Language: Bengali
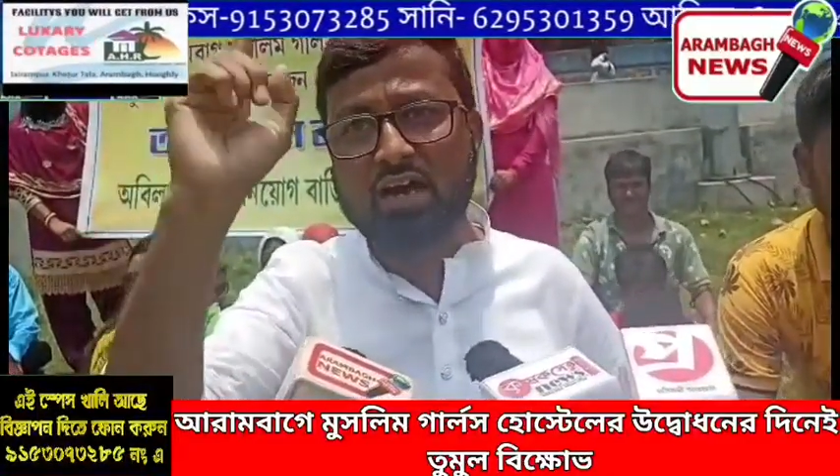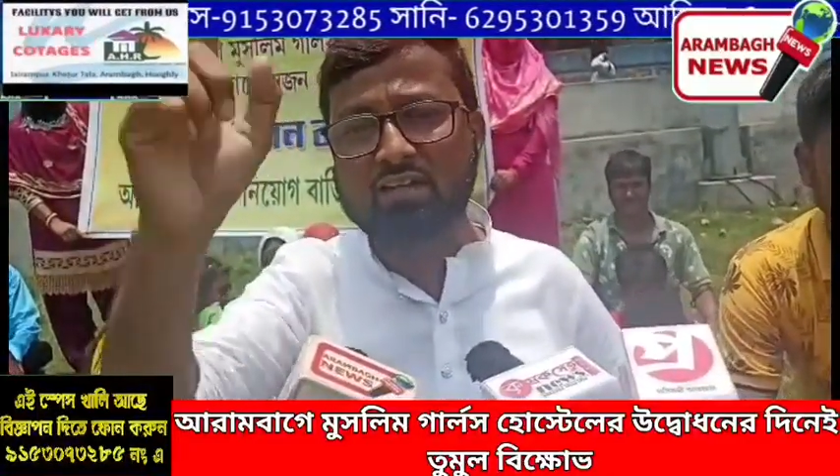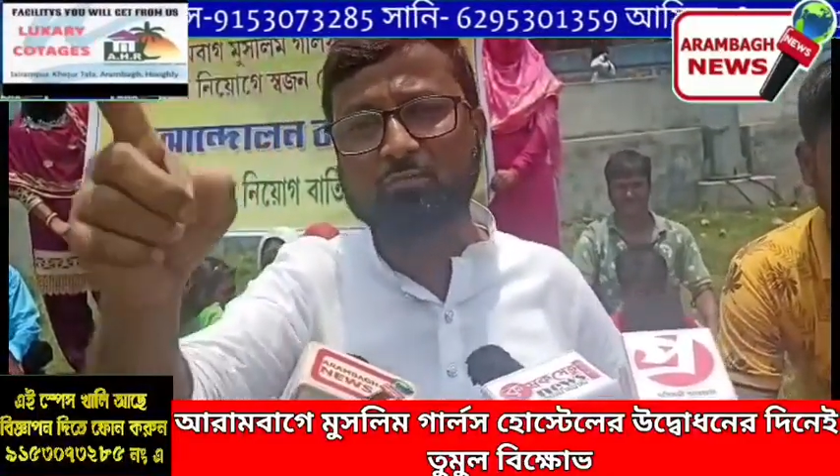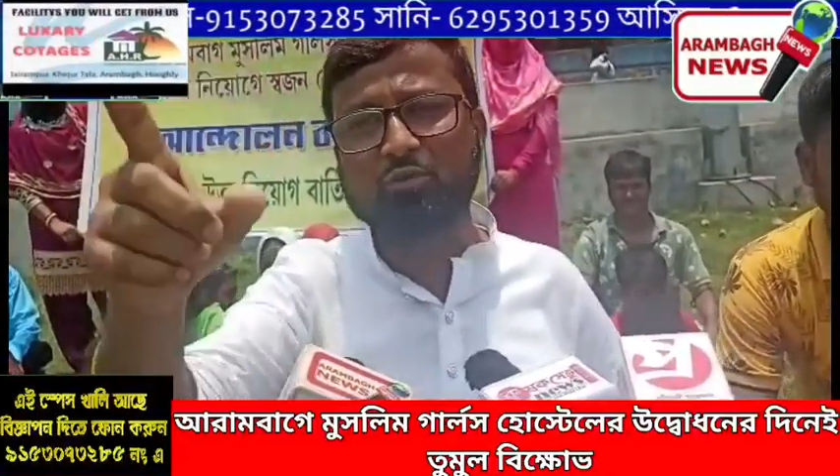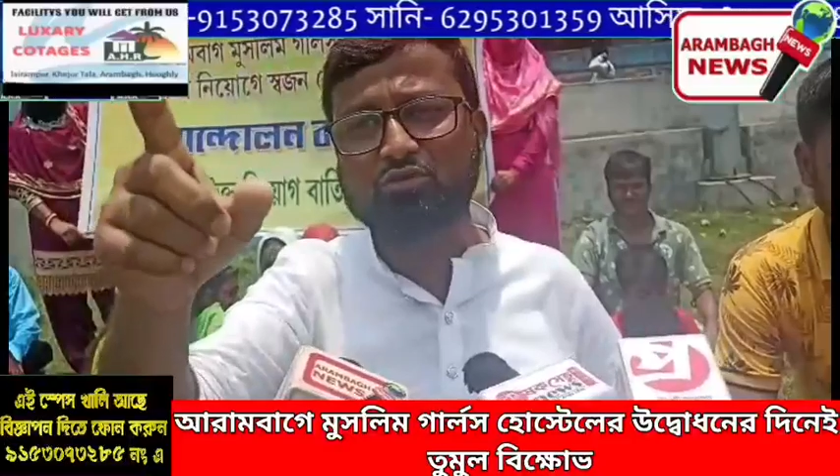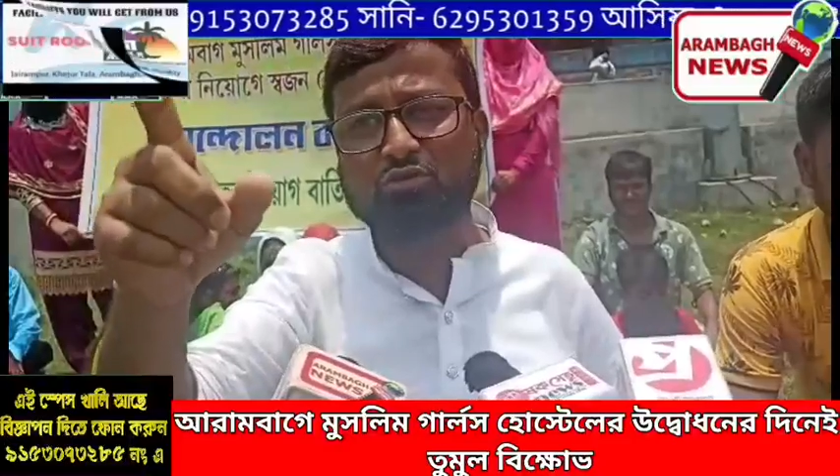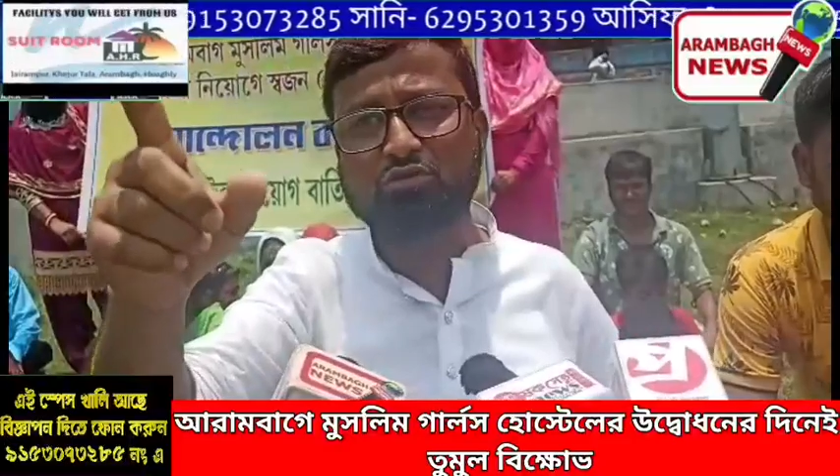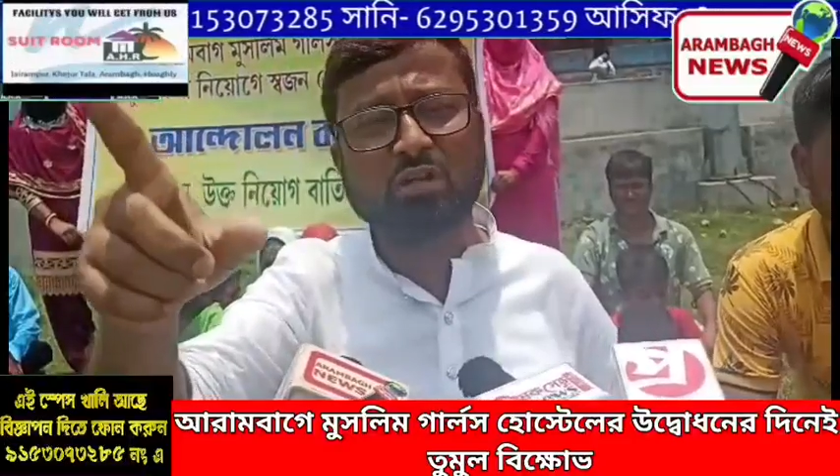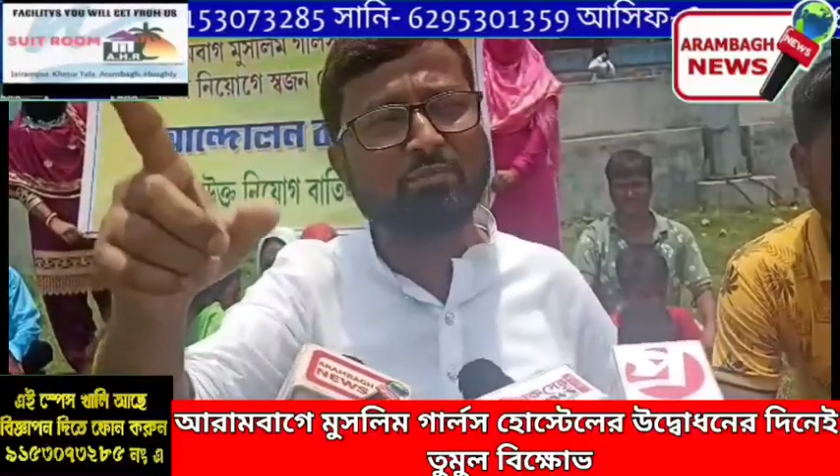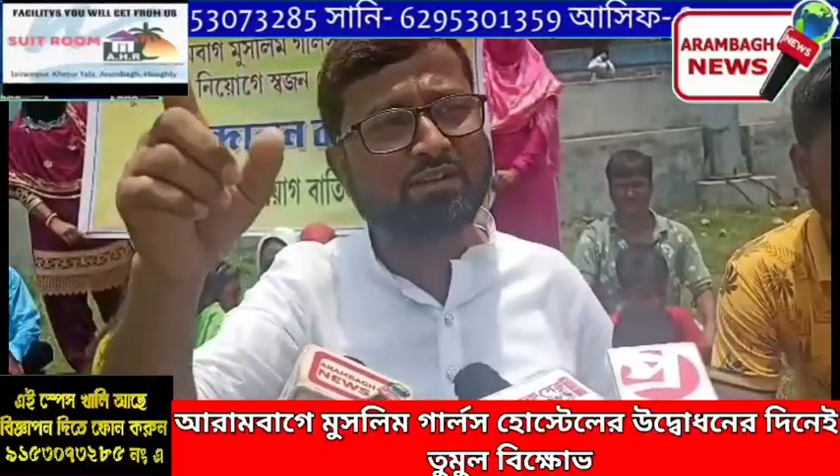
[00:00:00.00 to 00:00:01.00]
আজ পর্যন্ত
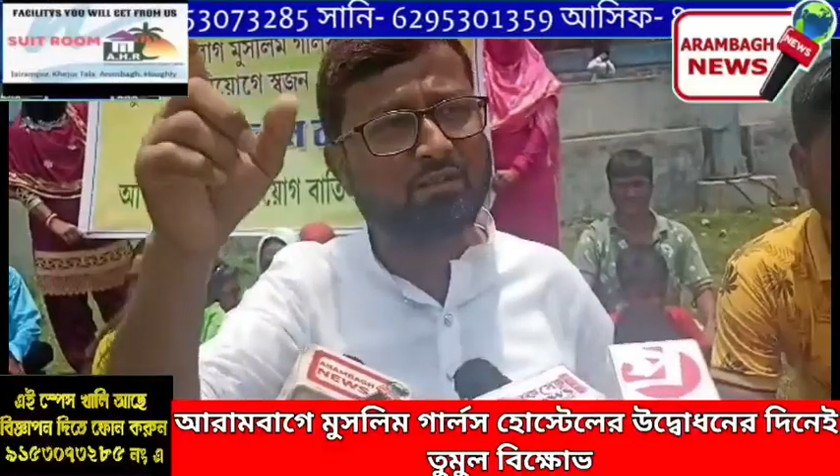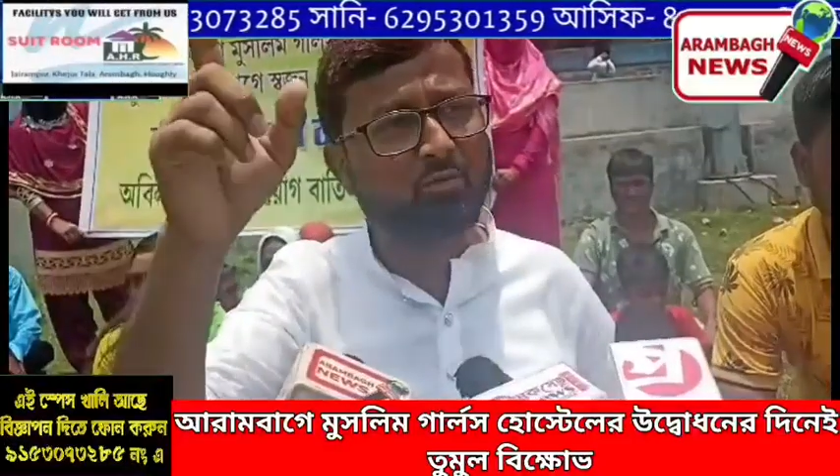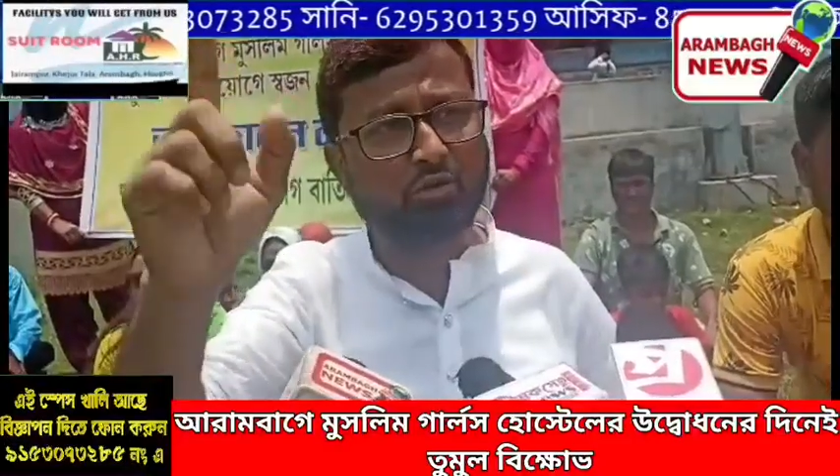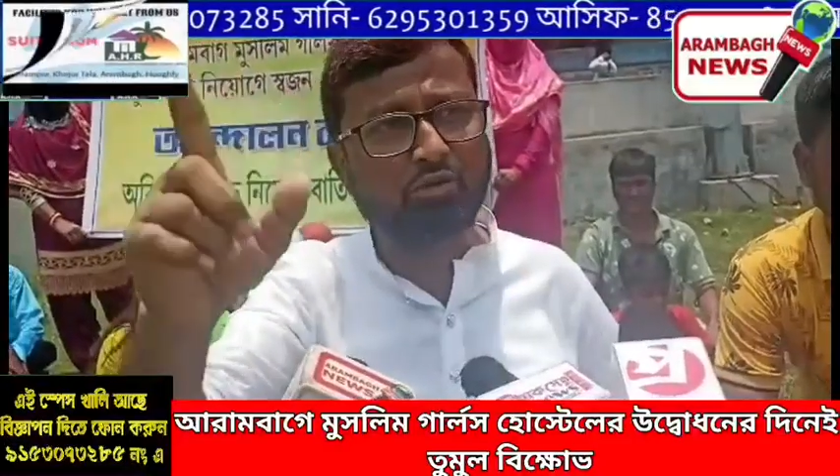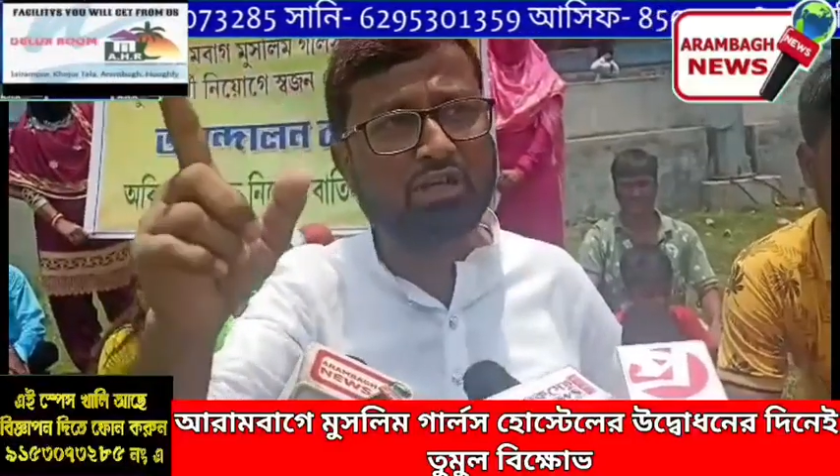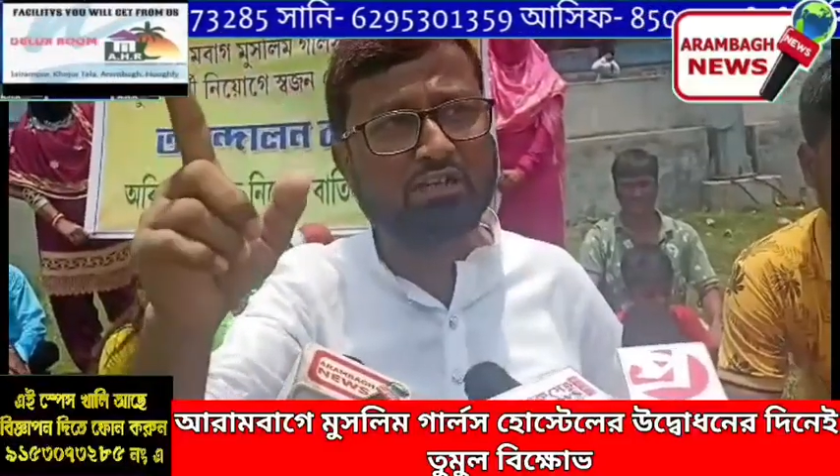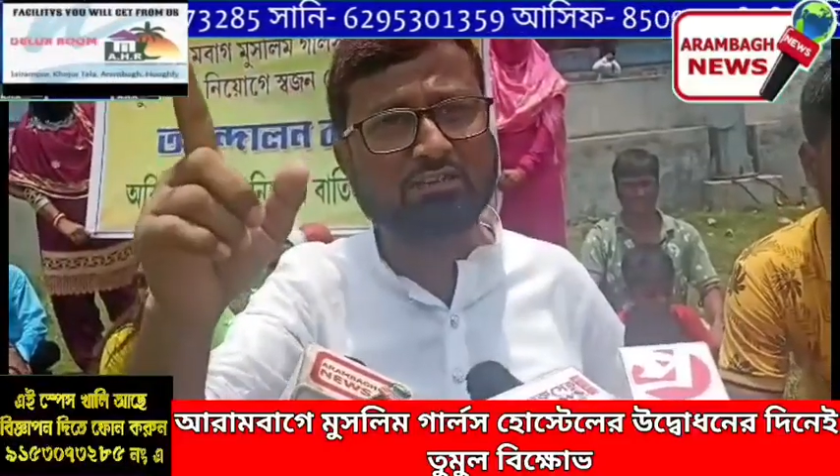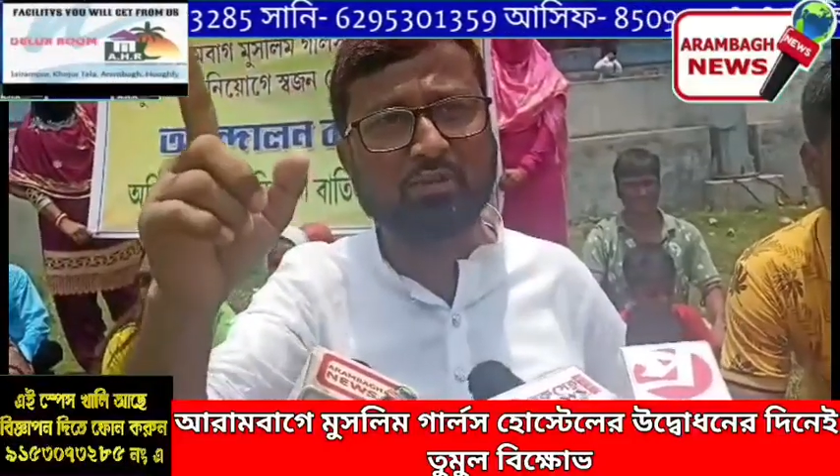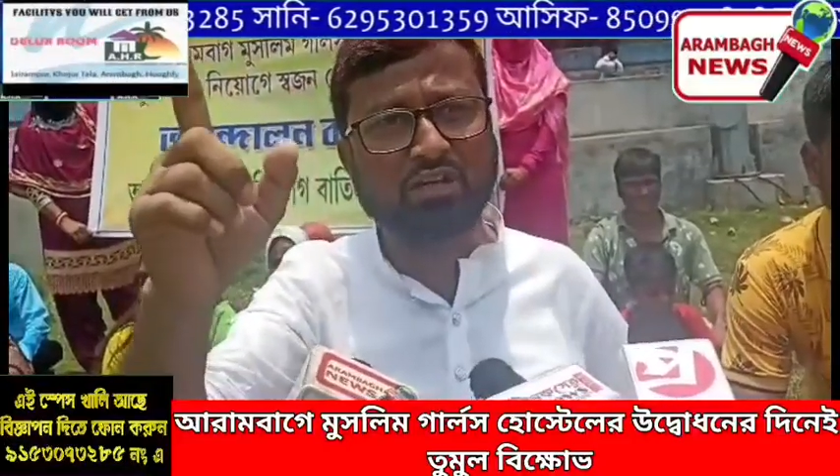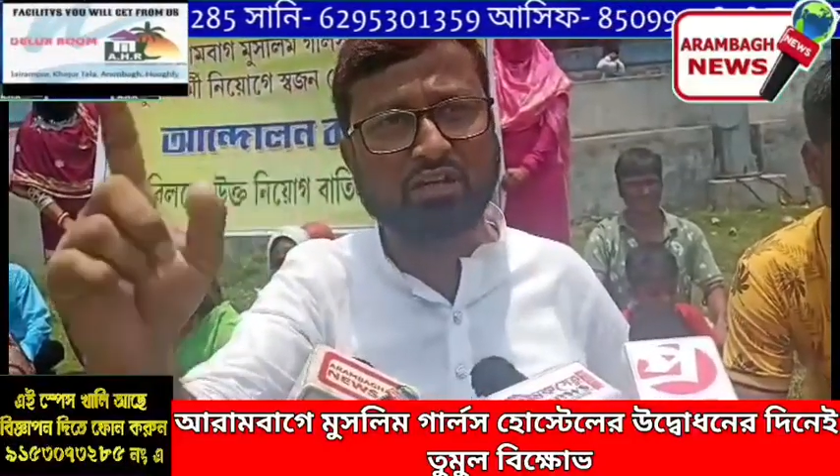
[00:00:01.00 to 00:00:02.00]
আপনি একটা ফলক
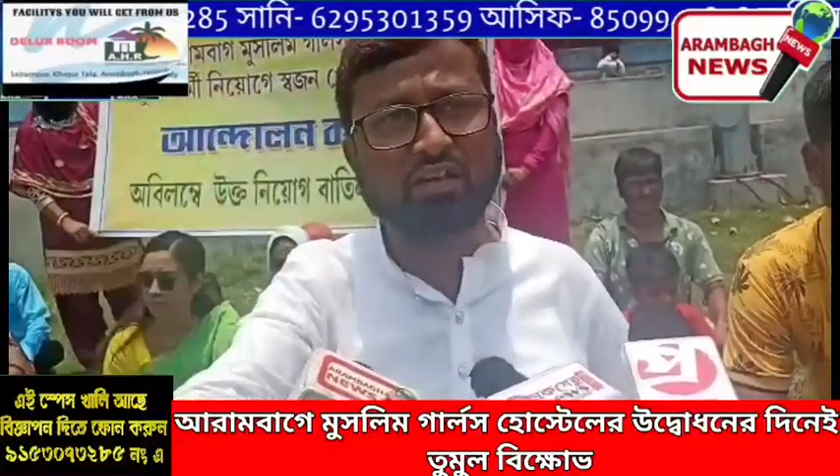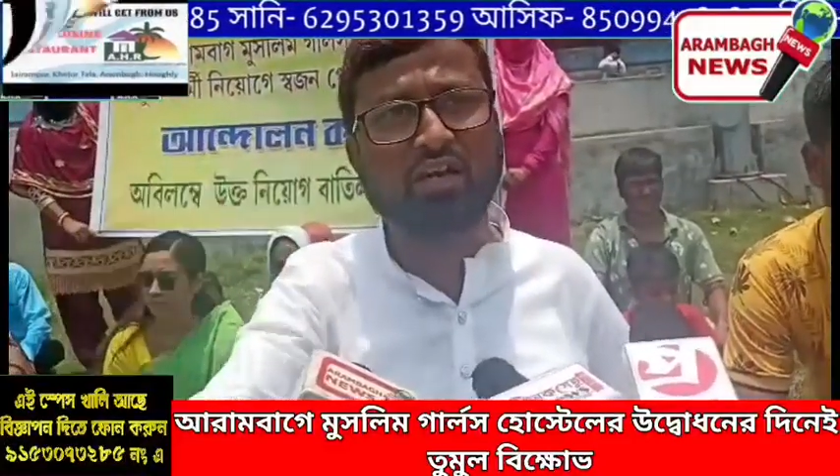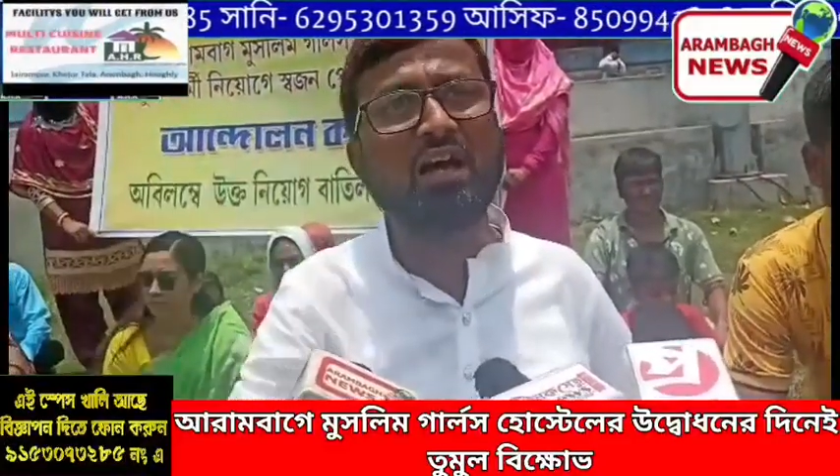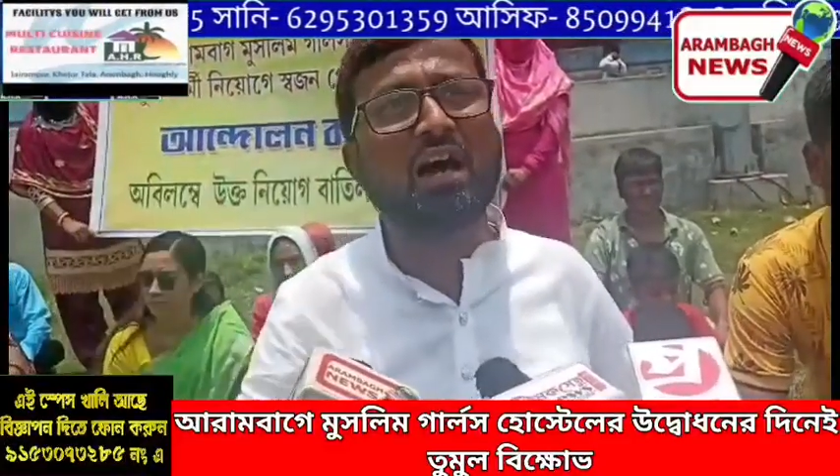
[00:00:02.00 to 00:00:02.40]
লাগাতে পারলেন না